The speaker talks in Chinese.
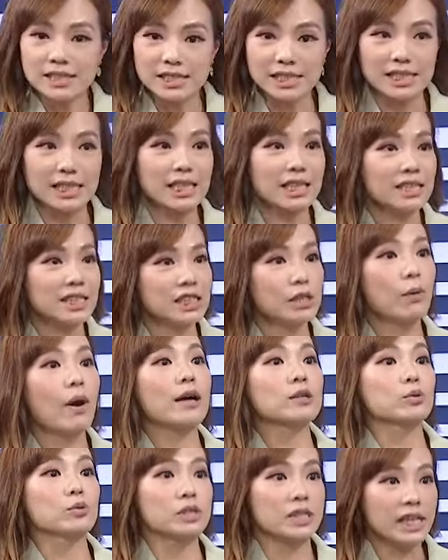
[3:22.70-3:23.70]
是几页的计
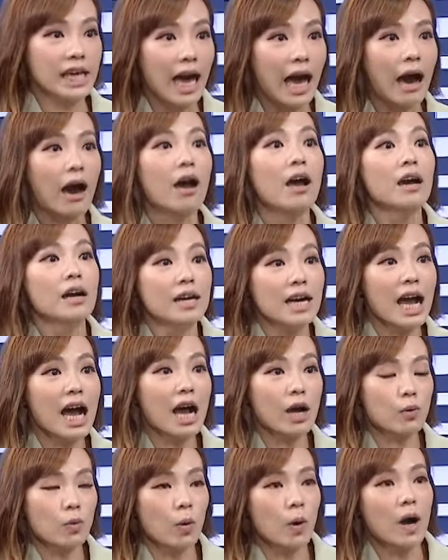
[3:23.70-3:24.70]
划书也好，
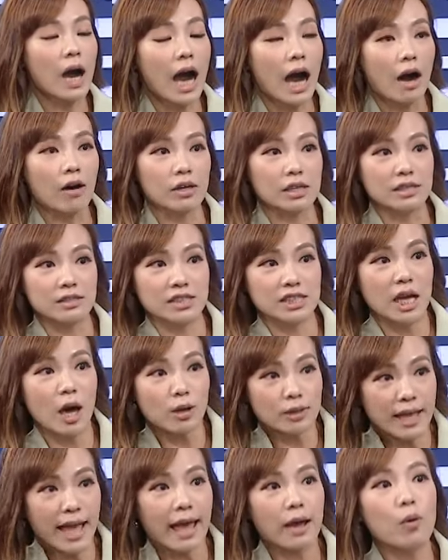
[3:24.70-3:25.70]
让我好个
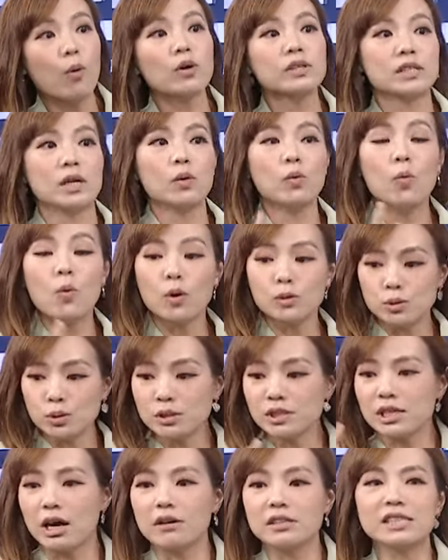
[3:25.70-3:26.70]
交代，或者我
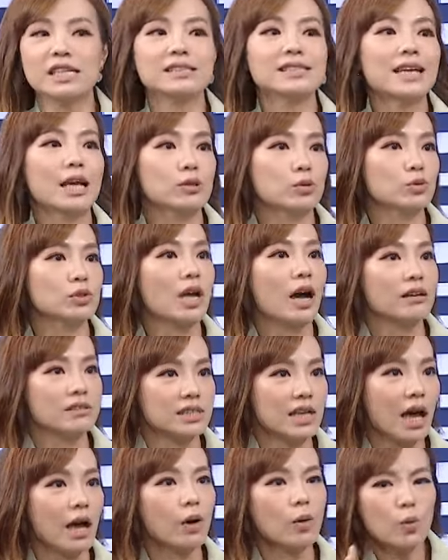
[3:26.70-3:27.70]
去找一些赞助厂
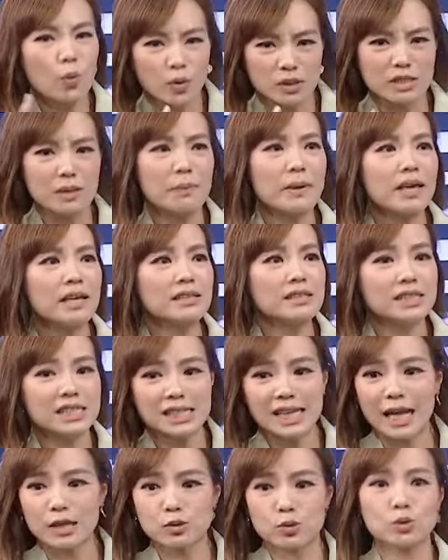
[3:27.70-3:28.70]
商，我这边
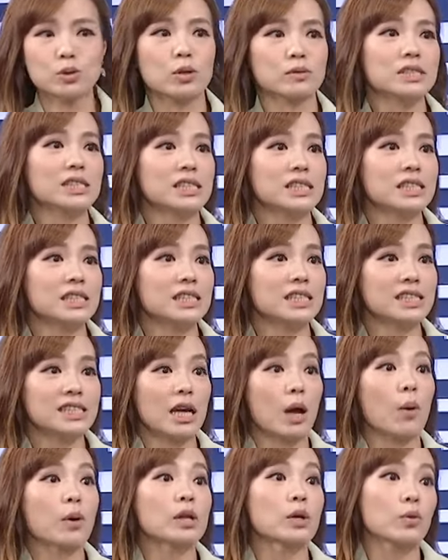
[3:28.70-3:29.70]
先来着手进行一些
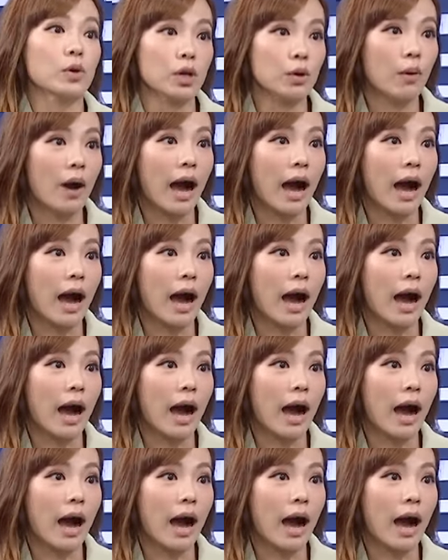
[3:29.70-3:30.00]
相关的规